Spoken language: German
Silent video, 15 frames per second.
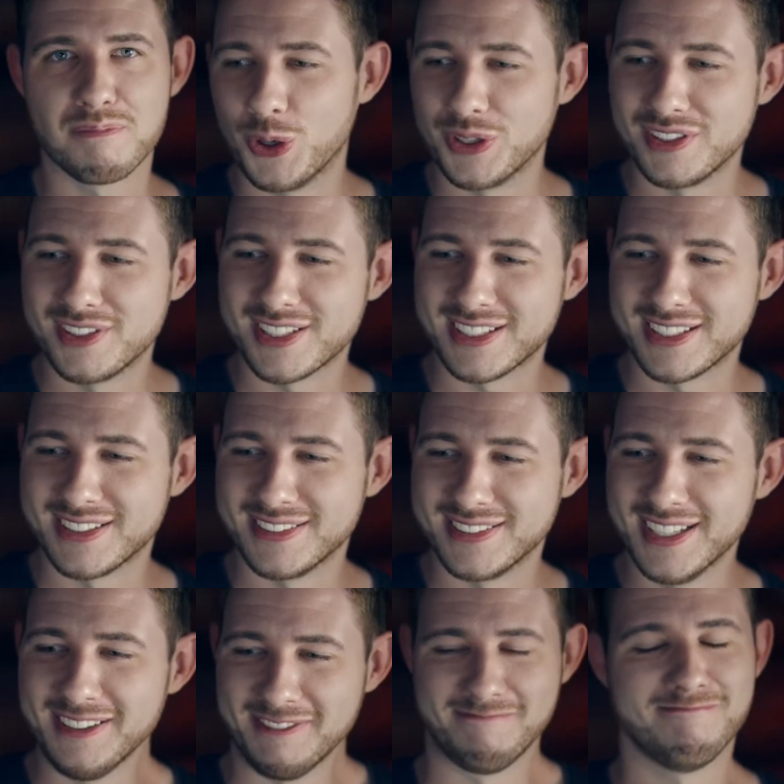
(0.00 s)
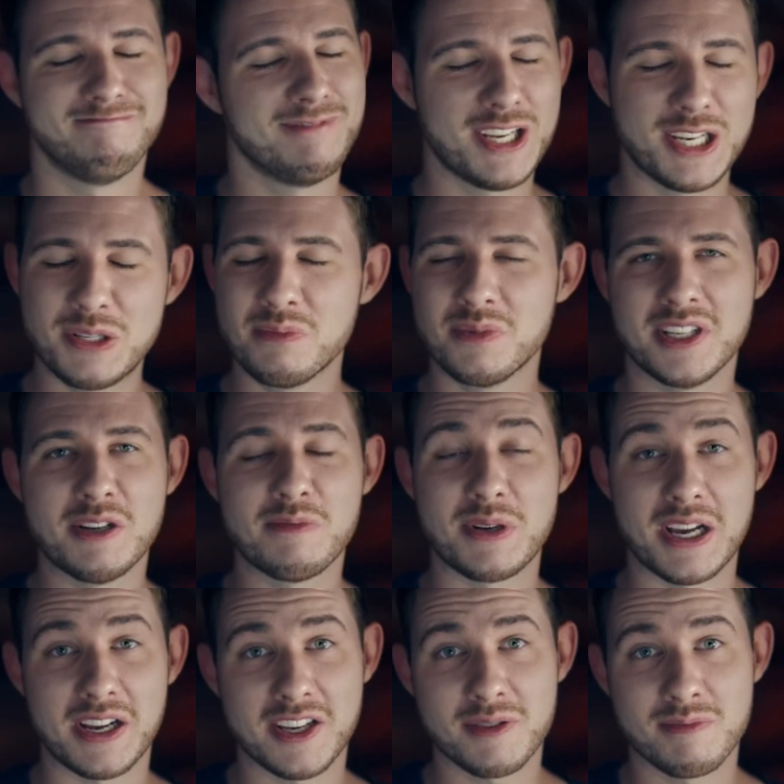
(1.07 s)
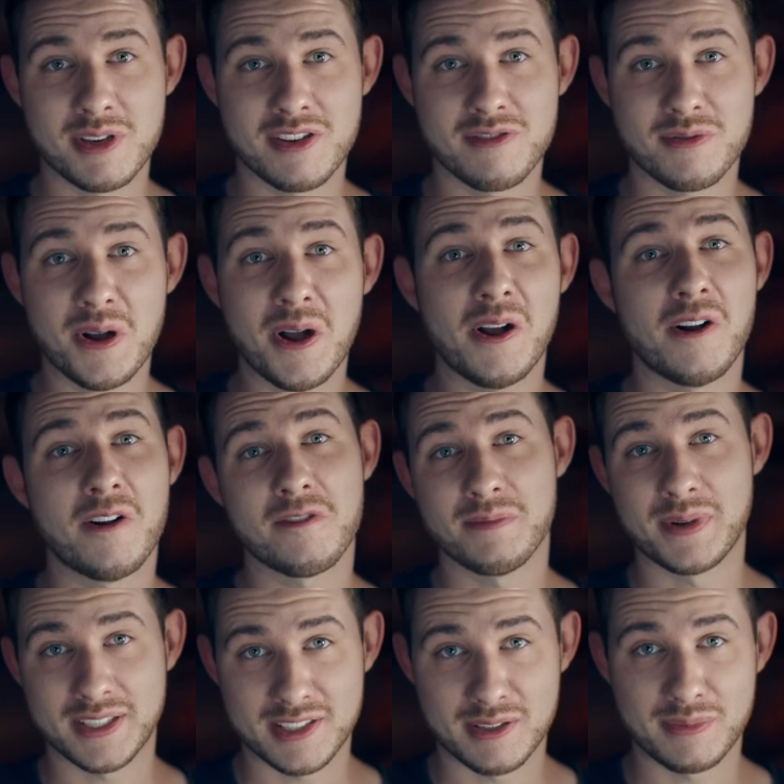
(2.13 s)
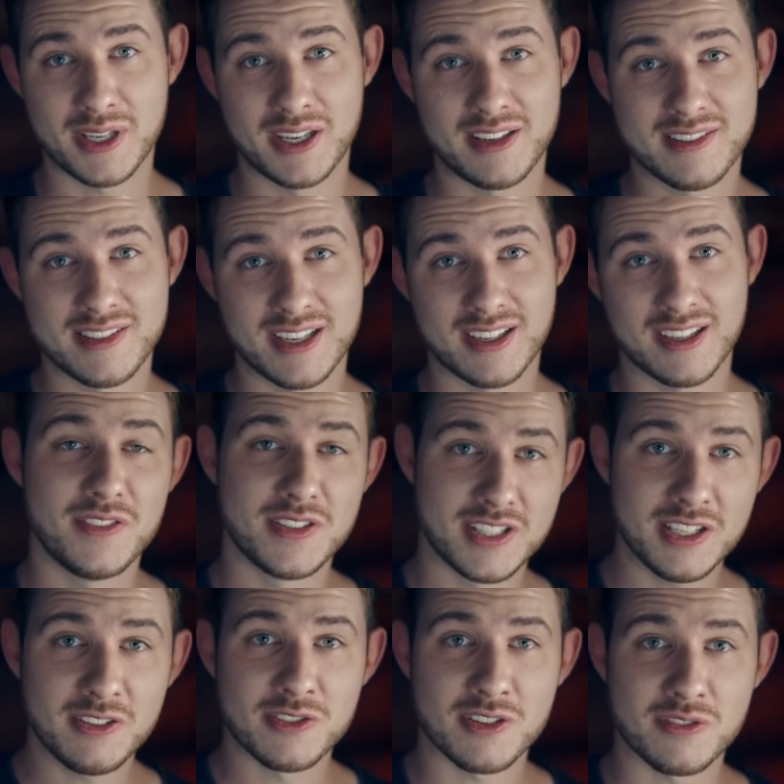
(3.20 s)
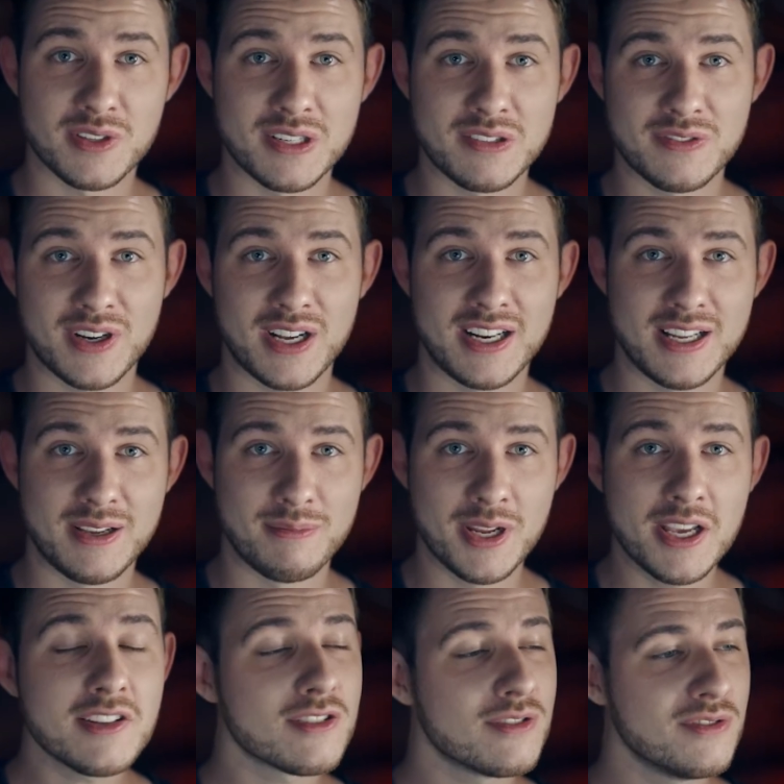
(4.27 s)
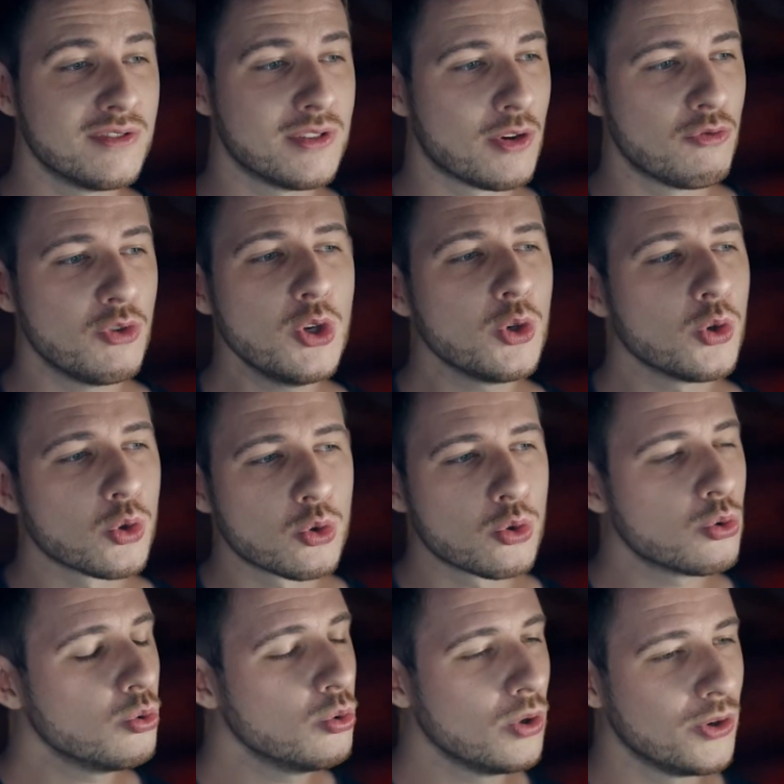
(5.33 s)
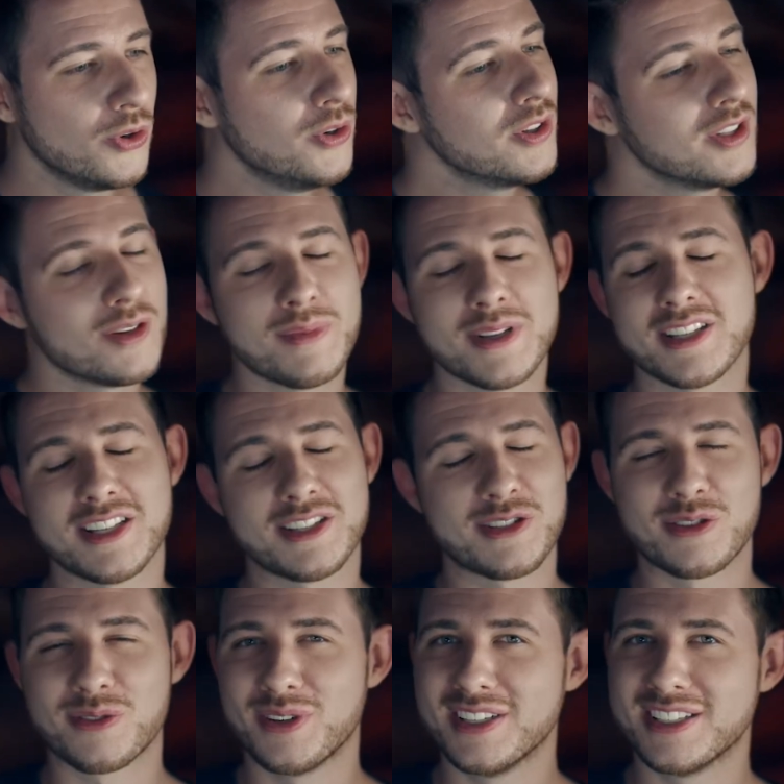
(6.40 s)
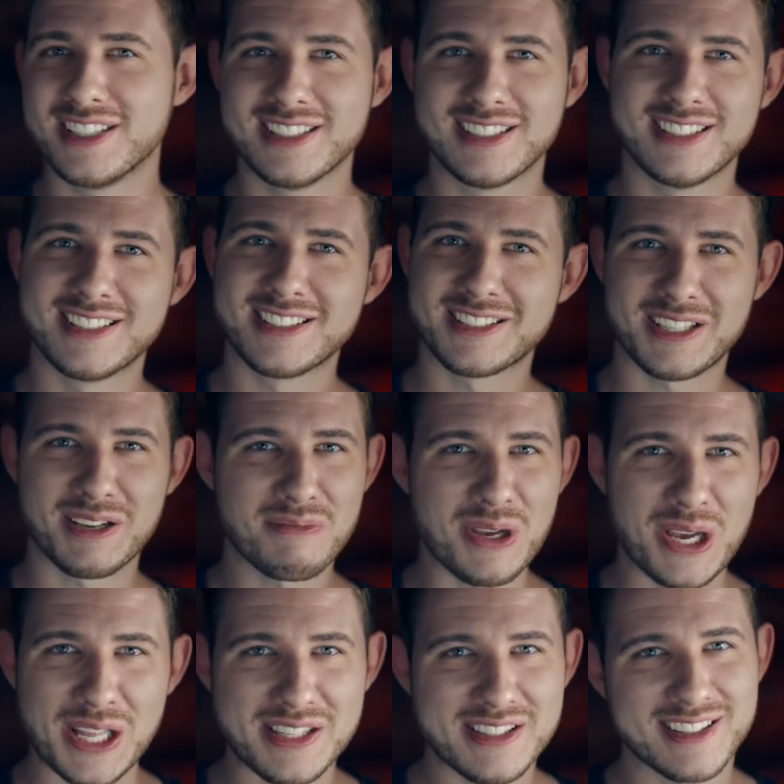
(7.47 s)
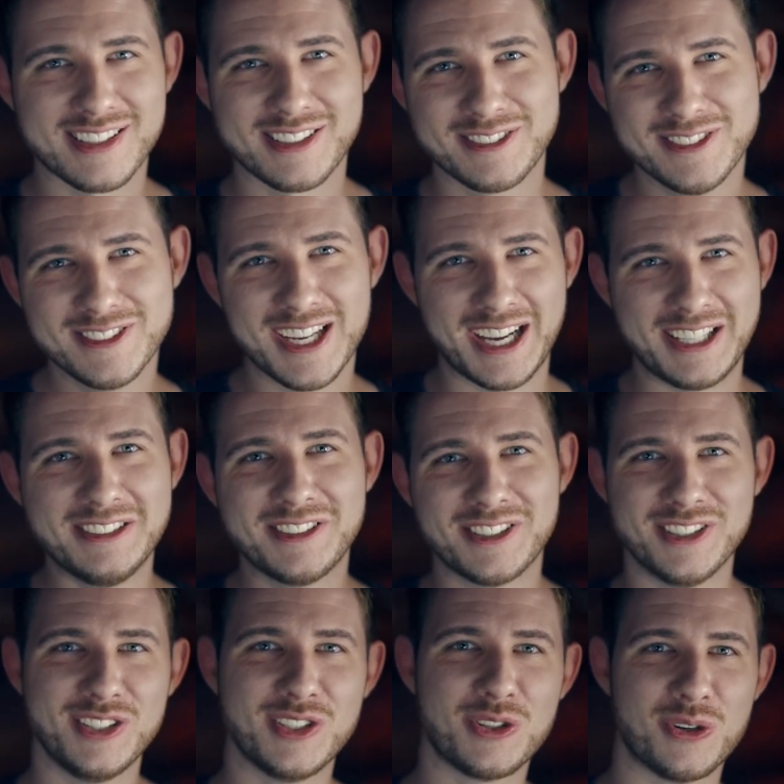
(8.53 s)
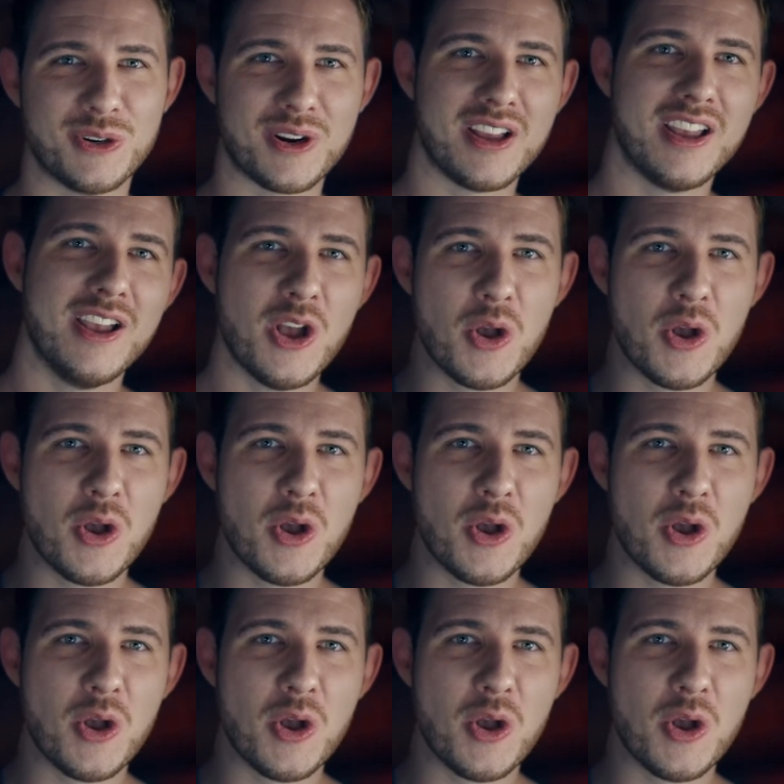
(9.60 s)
Und äh, ja, in diesem Sinne bedanke ich mich für eure Aufmerksamkeit, sag, wir sehen uns auf jeden Fall im nächsten Video zu irgendeinem Assassin's Creed Titel. Es gibt ja jetzt genug Ankündigungen.